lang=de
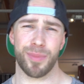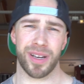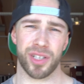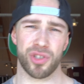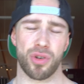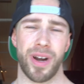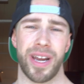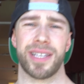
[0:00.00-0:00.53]

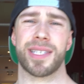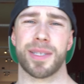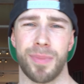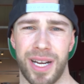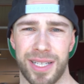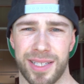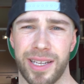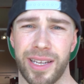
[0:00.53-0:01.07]
meiner Train
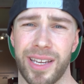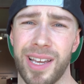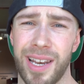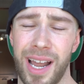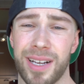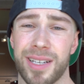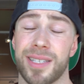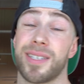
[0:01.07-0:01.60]
Smart Serie.
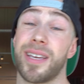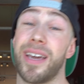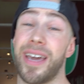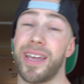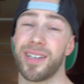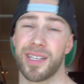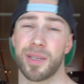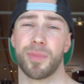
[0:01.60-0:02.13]
Langes her,
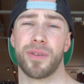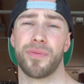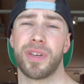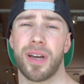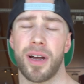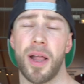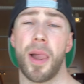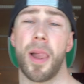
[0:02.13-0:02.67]
endlich mal
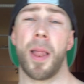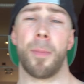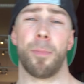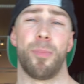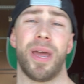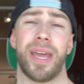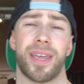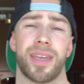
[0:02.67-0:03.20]
wieder
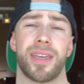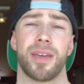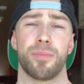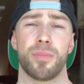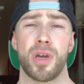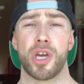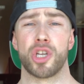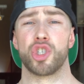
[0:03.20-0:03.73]
back
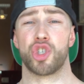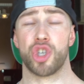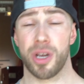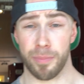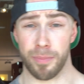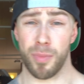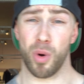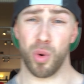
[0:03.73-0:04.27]
im
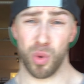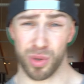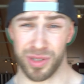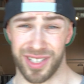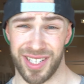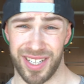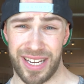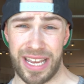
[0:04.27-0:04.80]
Gym.
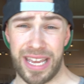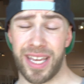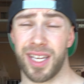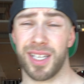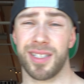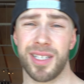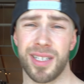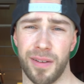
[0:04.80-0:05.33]
Und
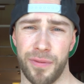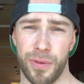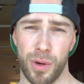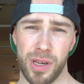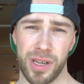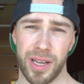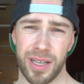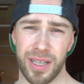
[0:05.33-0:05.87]
in dieser
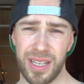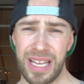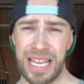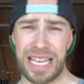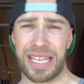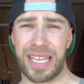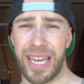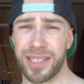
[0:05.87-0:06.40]
Folge
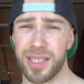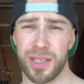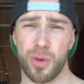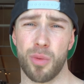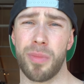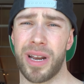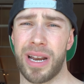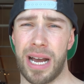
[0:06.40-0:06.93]
geht es
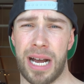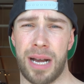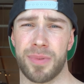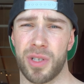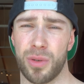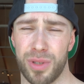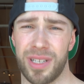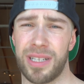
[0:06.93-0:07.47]
um meine
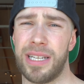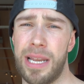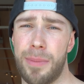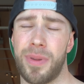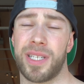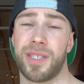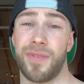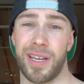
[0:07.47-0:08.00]
absolute
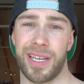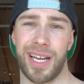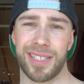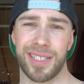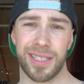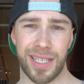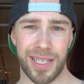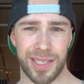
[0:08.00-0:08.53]

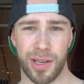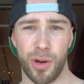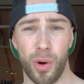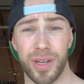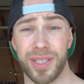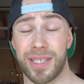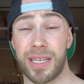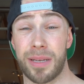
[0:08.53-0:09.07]
Lieblingsvariante des
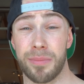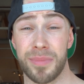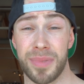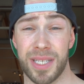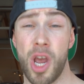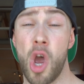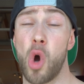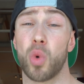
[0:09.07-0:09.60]

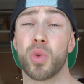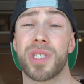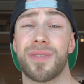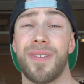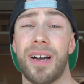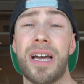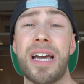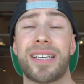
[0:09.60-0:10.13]
Kreuzhebens und
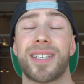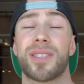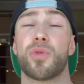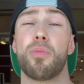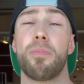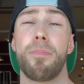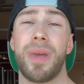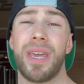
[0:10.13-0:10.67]
zwar das
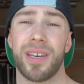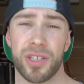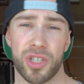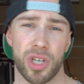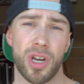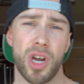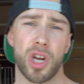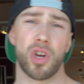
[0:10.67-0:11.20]

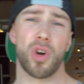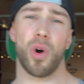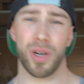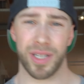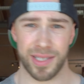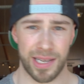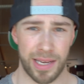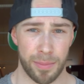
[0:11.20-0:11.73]
rumänische
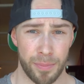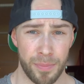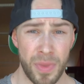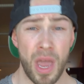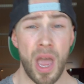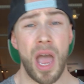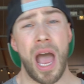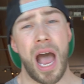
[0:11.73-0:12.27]
Kreuzheben.
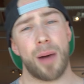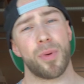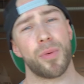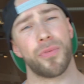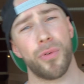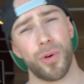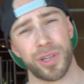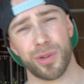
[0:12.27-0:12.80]
Aber
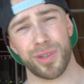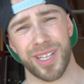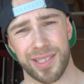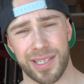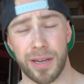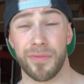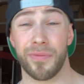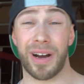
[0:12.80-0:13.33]
bevor ich euch
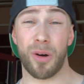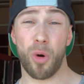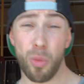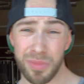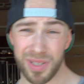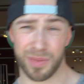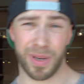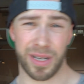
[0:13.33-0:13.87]
erzähle,
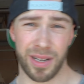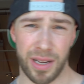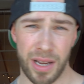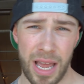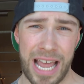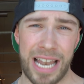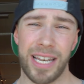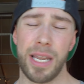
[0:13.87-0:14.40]
warum es meine
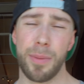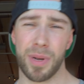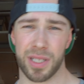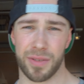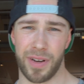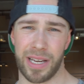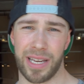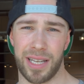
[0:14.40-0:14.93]

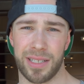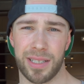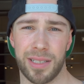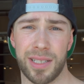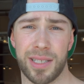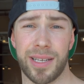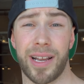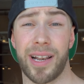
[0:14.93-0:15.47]
Lieblingsvariante
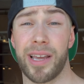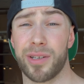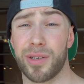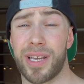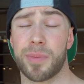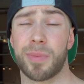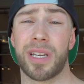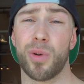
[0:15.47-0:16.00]
ist, erkläre ich
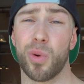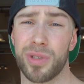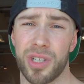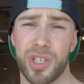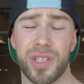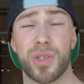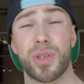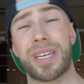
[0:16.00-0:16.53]
euch erstmal den
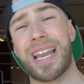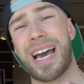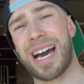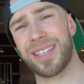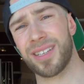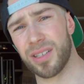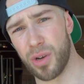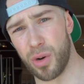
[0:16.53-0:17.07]
Unterschied zu den
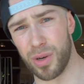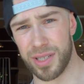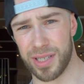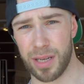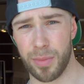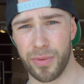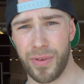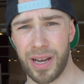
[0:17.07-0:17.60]
anderen
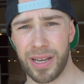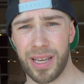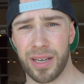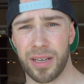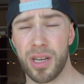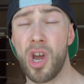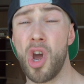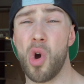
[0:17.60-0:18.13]

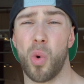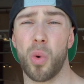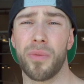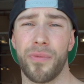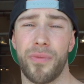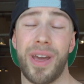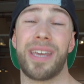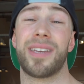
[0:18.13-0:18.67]
Kreuzhebevarianten
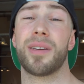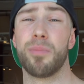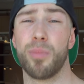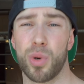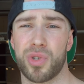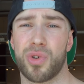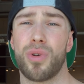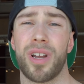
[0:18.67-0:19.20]
und welche
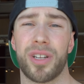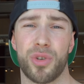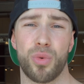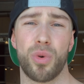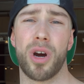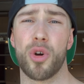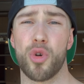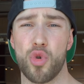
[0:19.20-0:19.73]

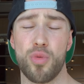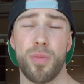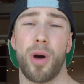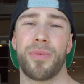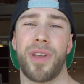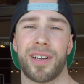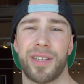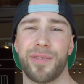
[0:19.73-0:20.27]
Muskulatur
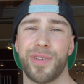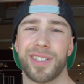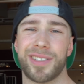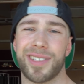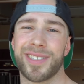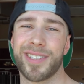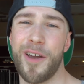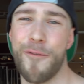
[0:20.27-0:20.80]
überhaupt aktiviert
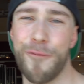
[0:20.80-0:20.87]
ist.